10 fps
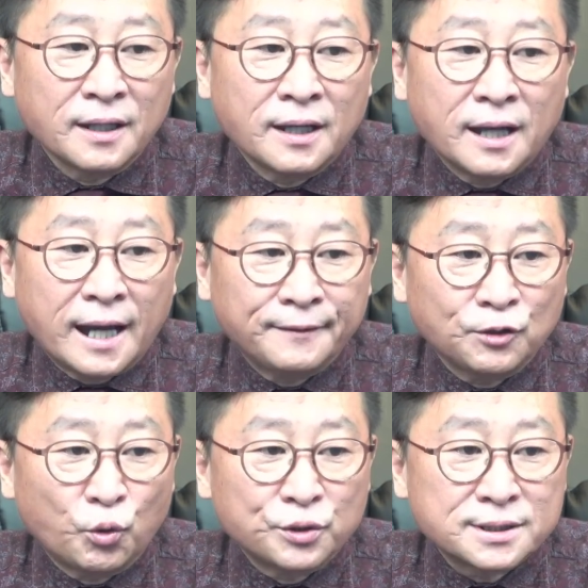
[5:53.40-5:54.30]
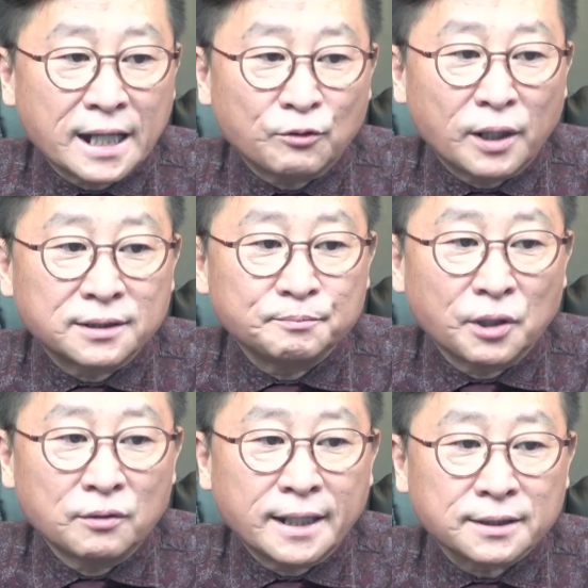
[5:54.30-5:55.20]
한동훈 장관은
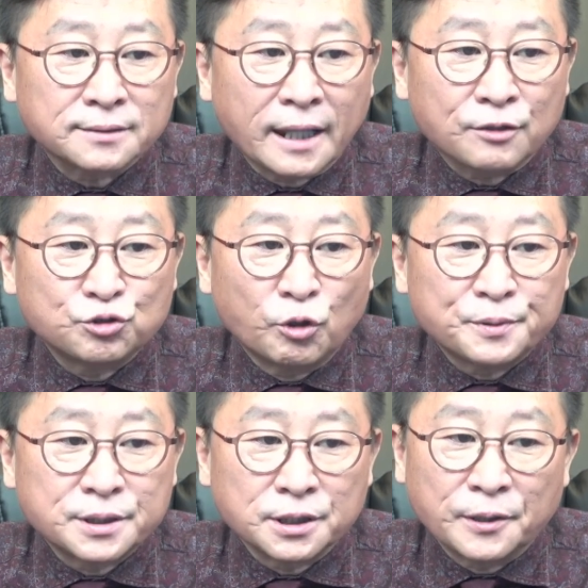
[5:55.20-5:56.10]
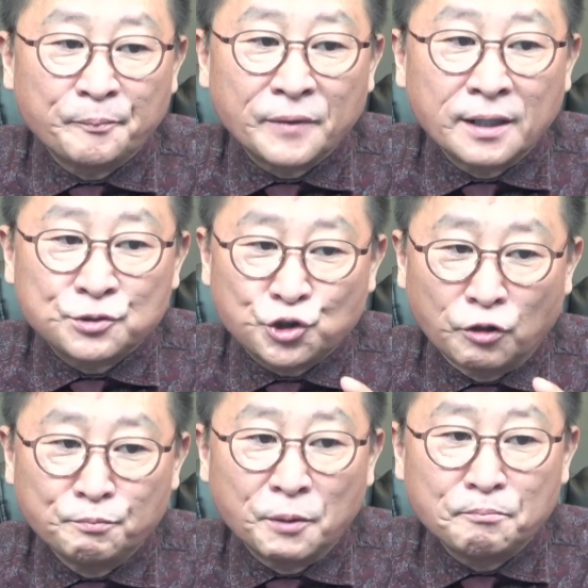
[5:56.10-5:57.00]
별다른 대꾸 없이
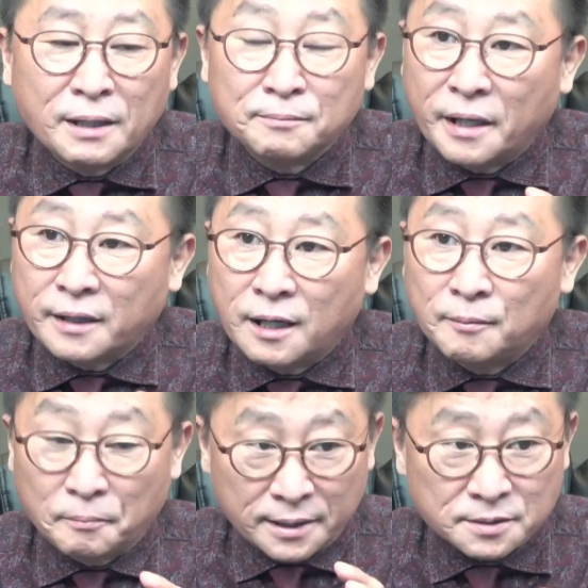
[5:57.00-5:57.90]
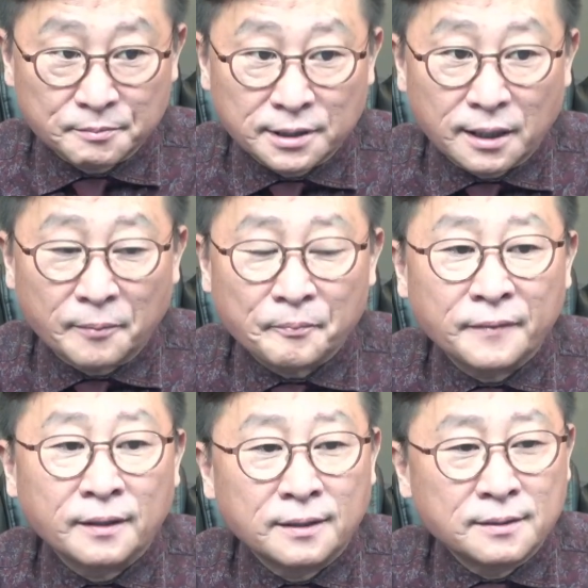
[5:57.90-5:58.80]
정면만 바라봤습니다.
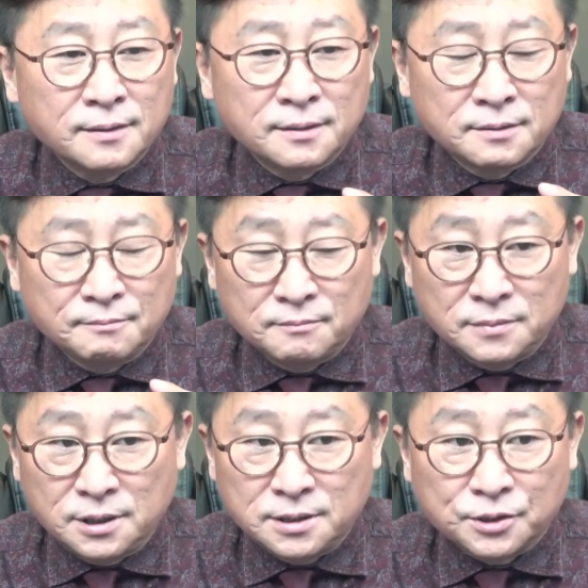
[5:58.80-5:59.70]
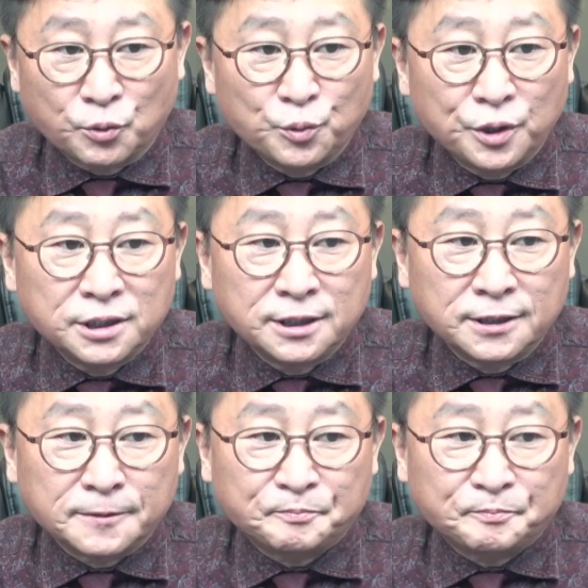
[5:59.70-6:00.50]
이재정 위원이